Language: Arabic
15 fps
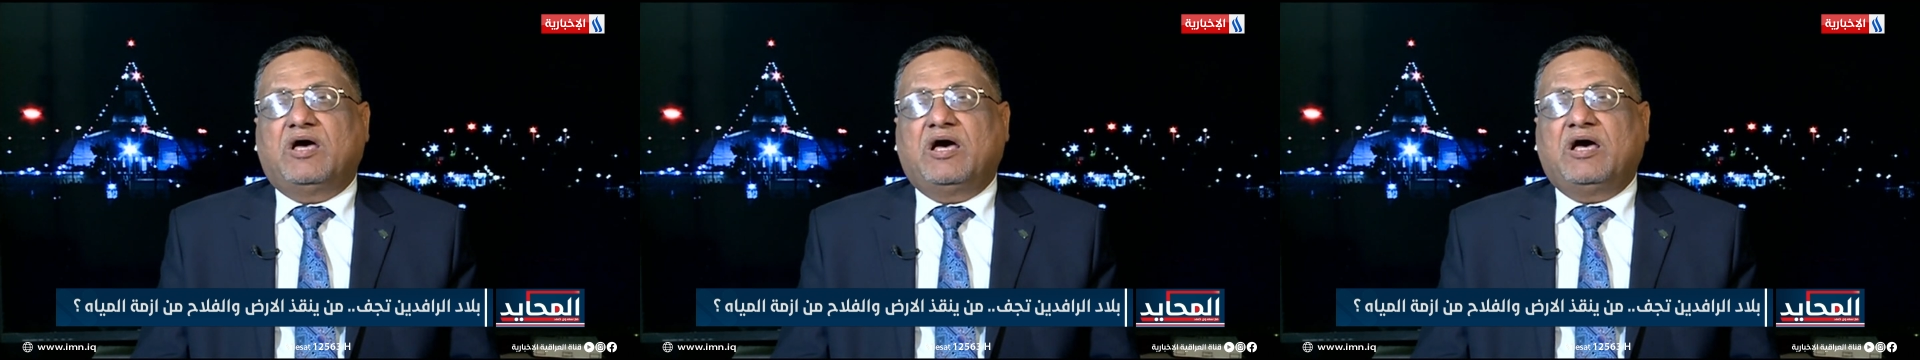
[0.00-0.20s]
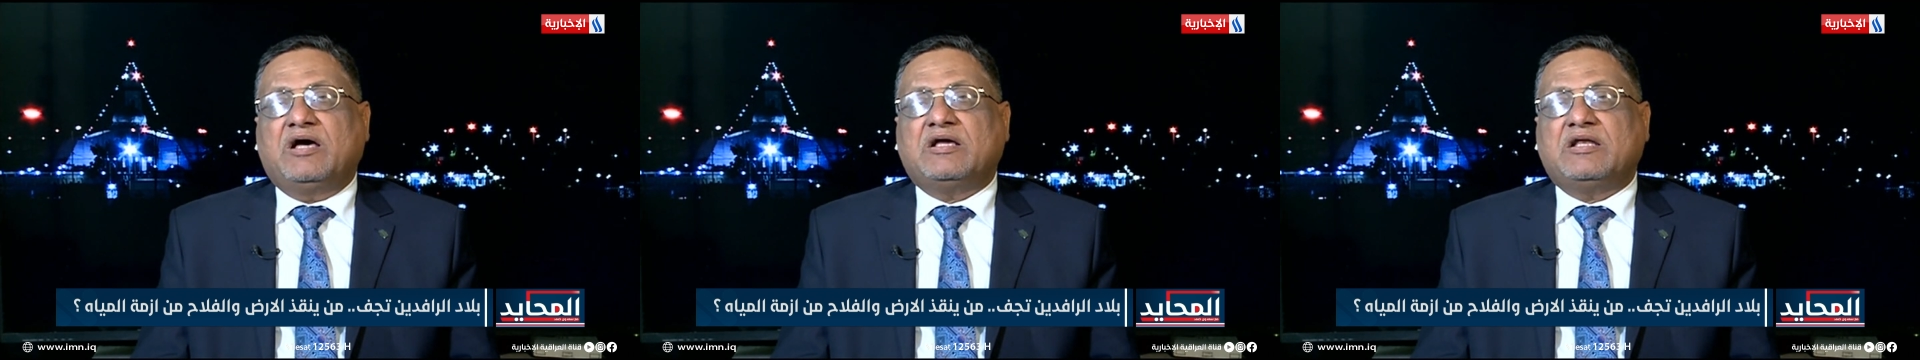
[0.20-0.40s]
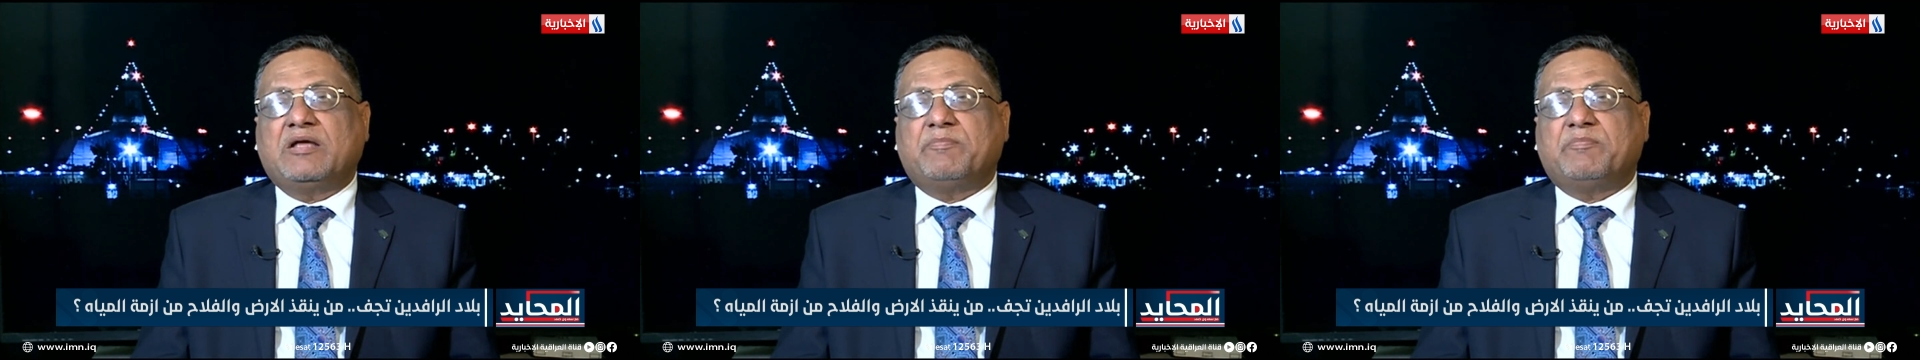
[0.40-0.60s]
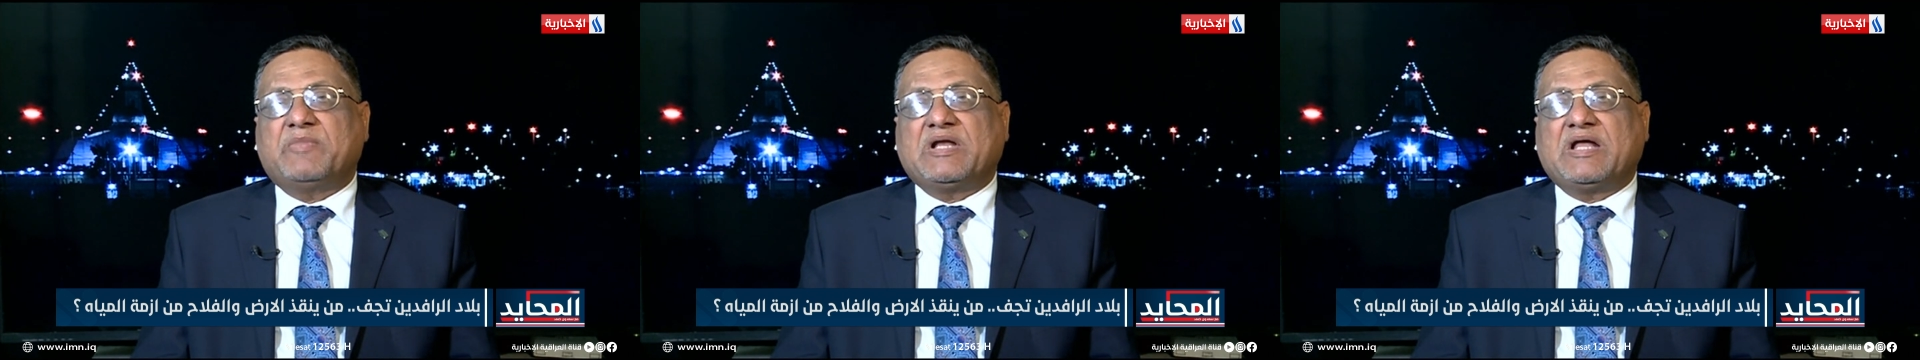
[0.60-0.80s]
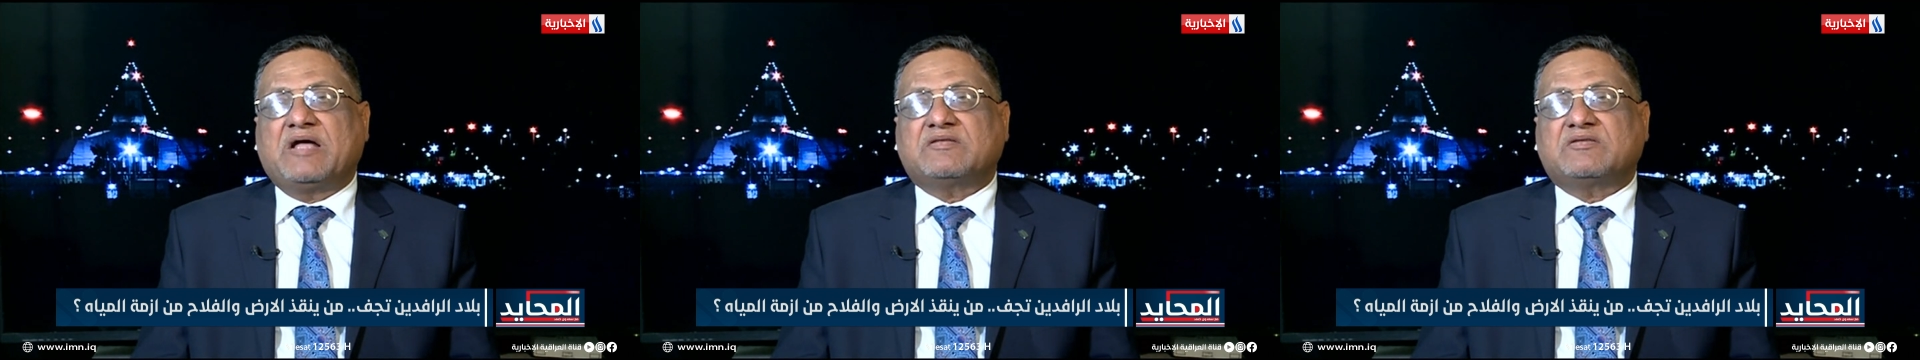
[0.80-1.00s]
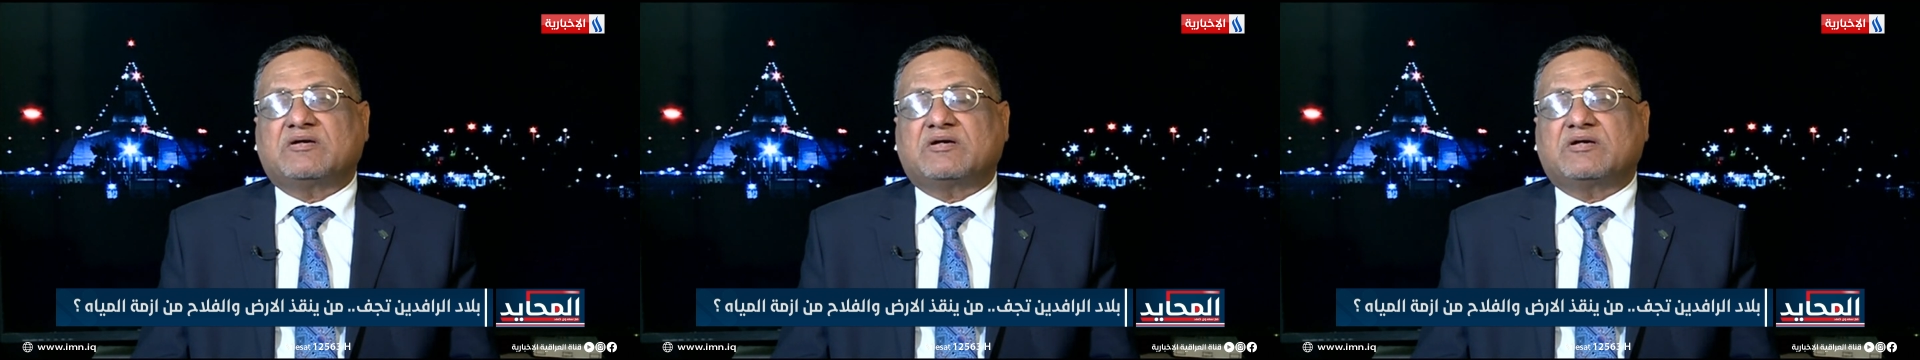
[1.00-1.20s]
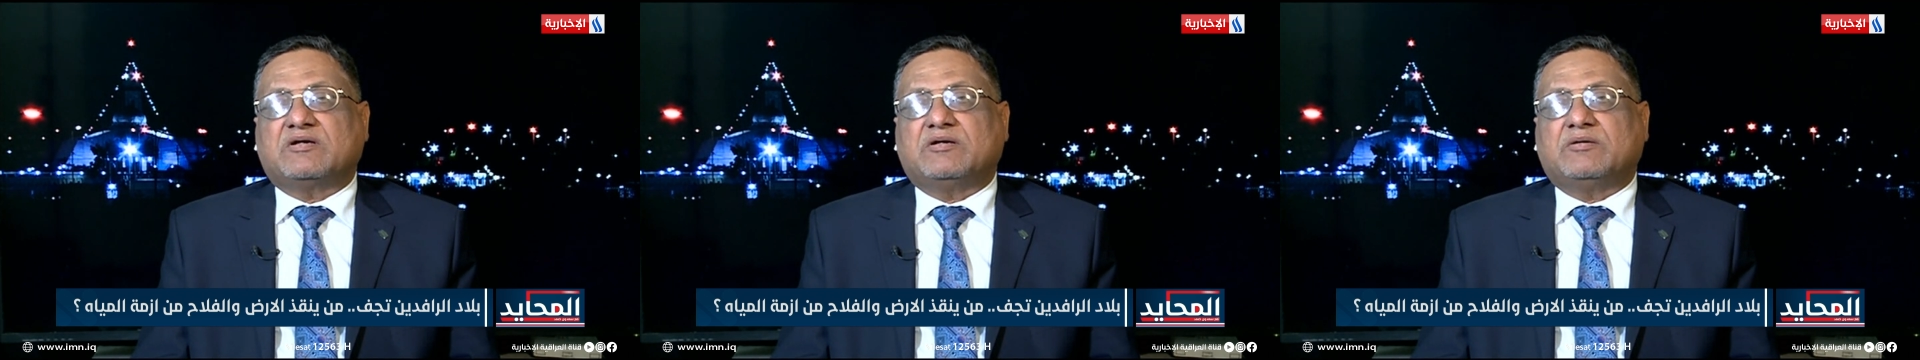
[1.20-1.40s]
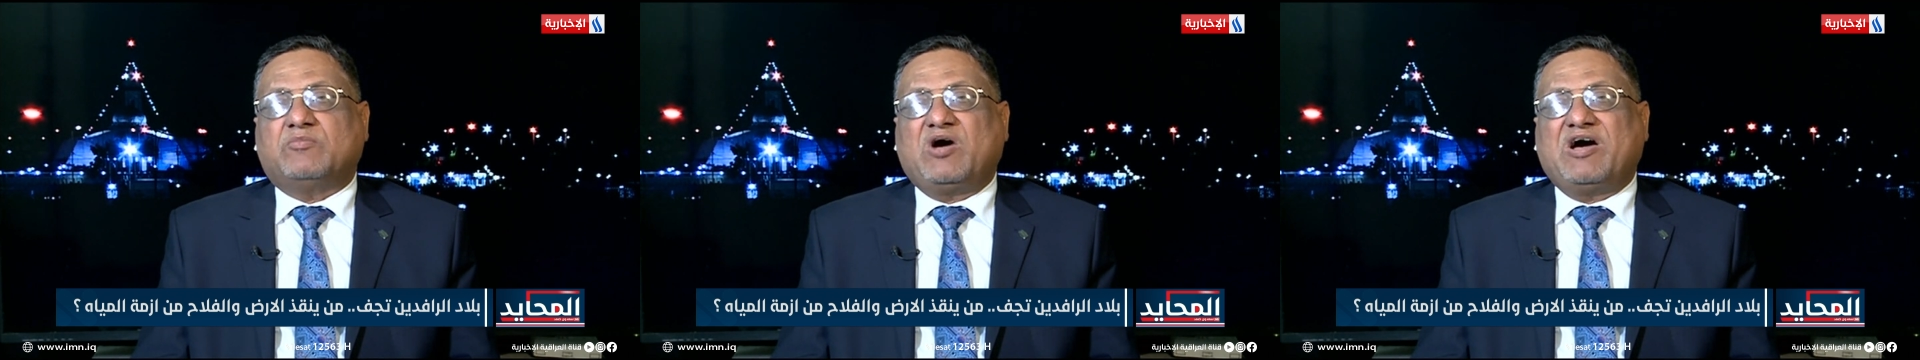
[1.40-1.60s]
اغلب مناطق
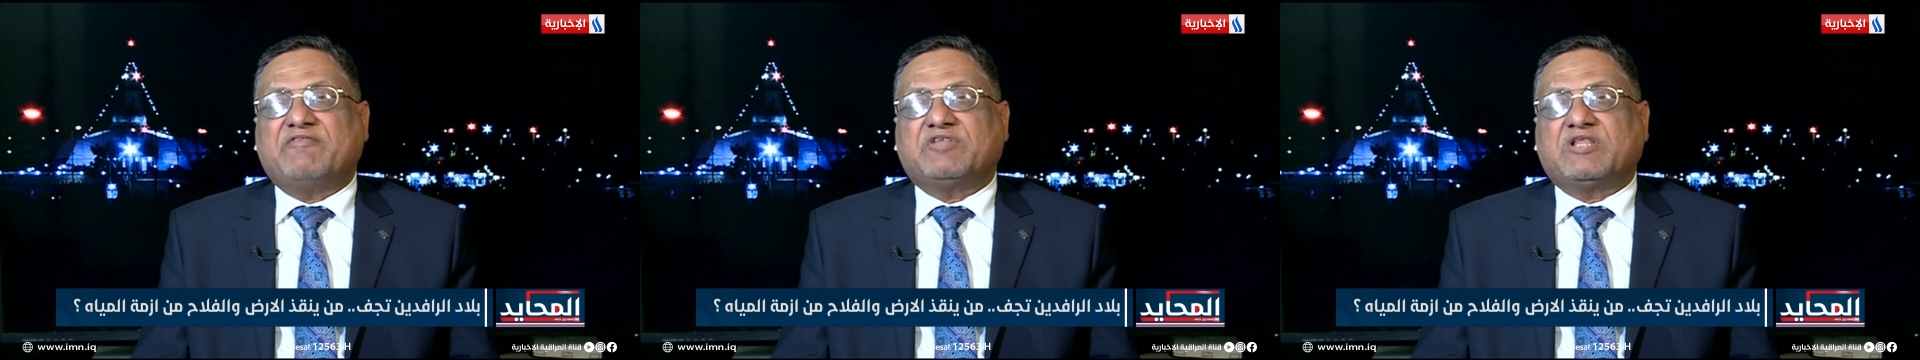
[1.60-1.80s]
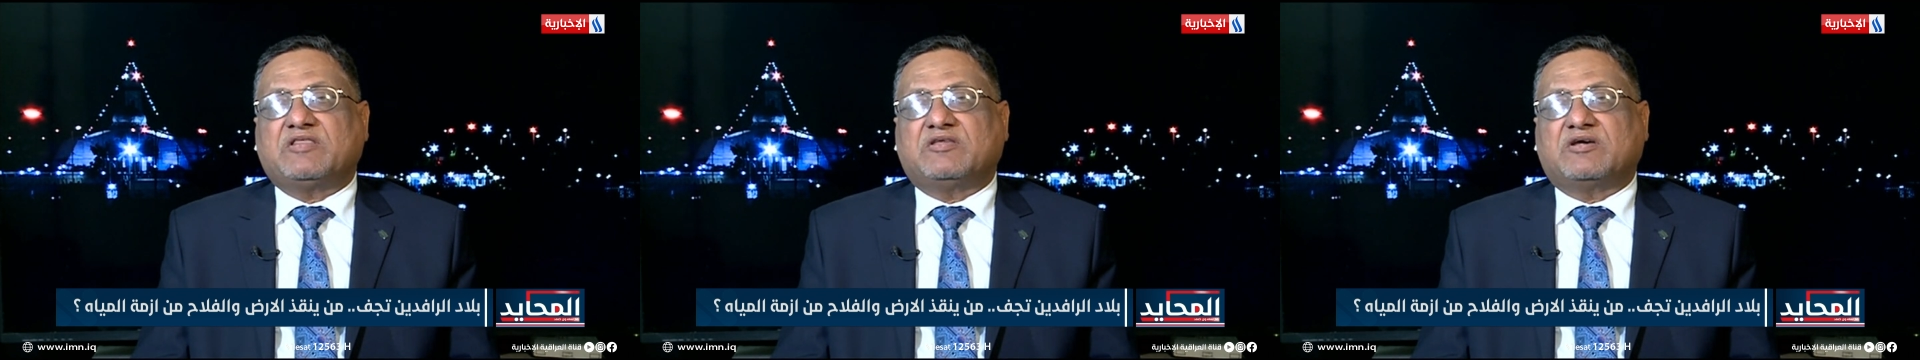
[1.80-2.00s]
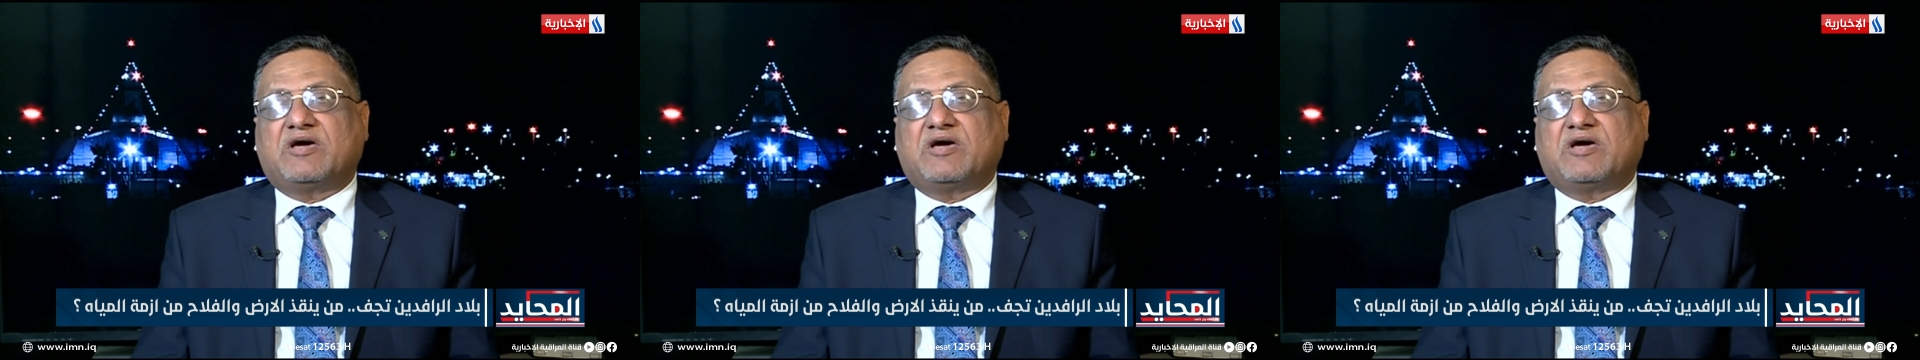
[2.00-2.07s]
محافظه ذي